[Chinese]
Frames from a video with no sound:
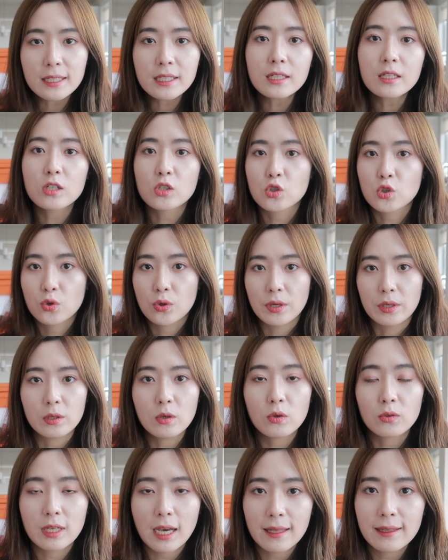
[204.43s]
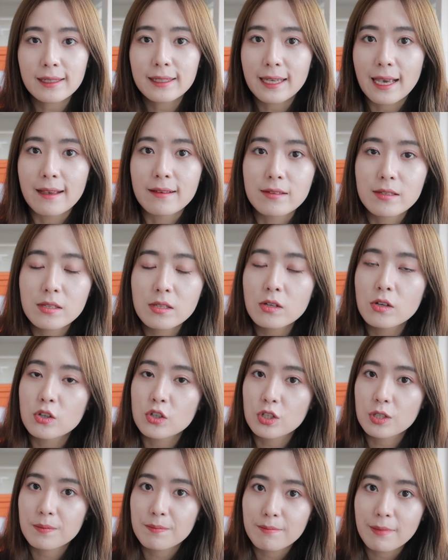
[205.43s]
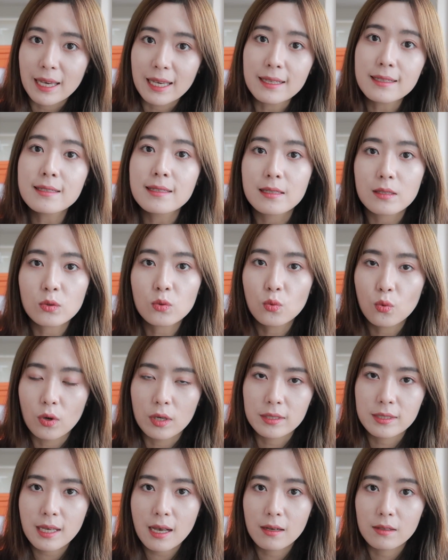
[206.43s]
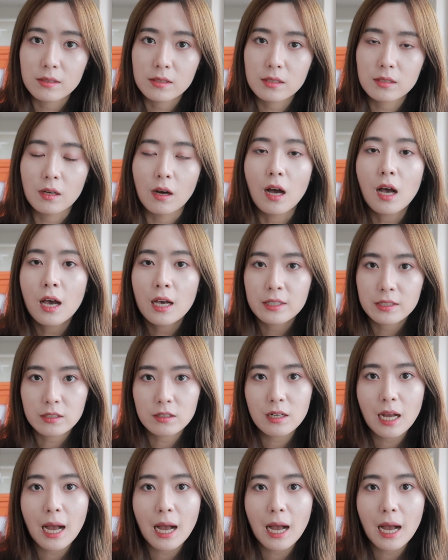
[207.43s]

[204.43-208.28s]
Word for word: 这个唇釉它的颜色是梅子果酱色，其